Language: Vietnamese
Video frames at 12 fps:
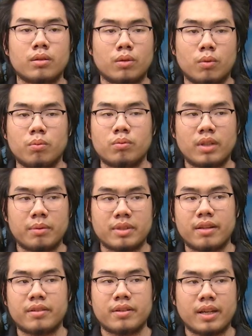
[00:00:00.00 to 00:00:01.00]
cũng tham
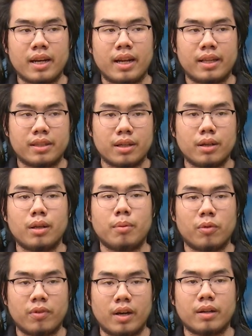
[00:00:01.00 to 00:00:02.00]
gia tư cách là chơi là
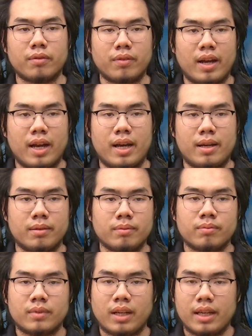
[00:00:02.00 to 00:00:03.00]
một phần và
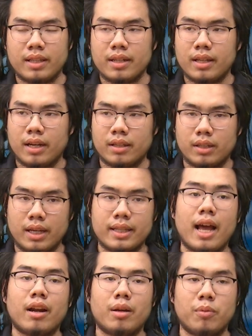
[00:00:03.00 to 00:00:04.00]
cái tinh thần thể
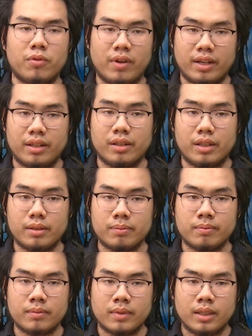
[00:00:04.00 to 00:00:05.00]
thao là một phần nữa
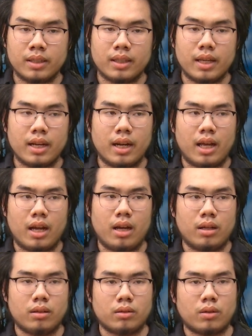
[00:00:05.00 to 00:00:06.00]
thế nên
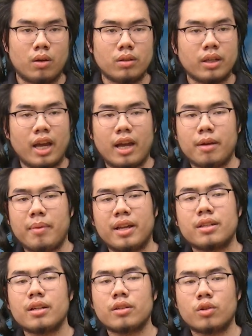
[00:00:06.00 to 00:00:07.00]
là có những cái các bạn
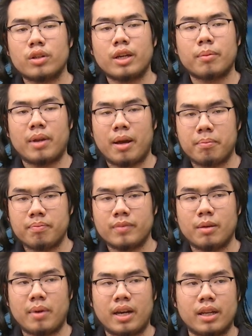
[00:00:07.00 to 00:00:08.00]
ấy chưa được chuyên nghiệp lắm
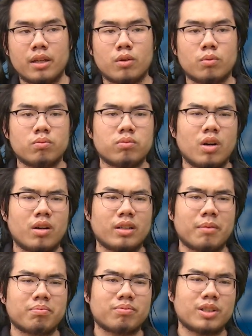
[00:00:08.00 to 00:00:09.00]
các bạn ấy cũng còn
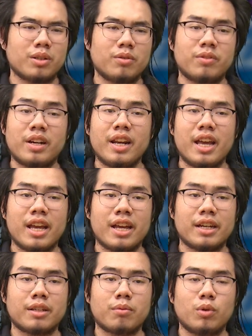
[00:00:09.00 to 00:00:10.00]
gặp kiểu vấn
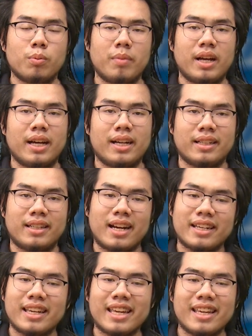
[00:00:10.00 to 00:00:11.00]
đề trong lúc mà
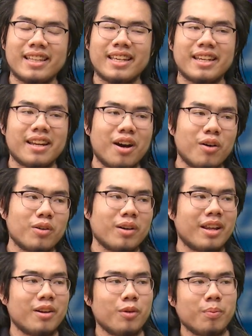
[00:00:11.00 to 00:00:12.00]
đăng ký thi đấu
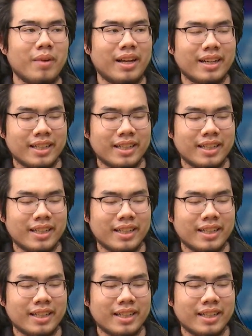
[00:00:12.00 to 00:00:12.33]
rồi đến lúc mà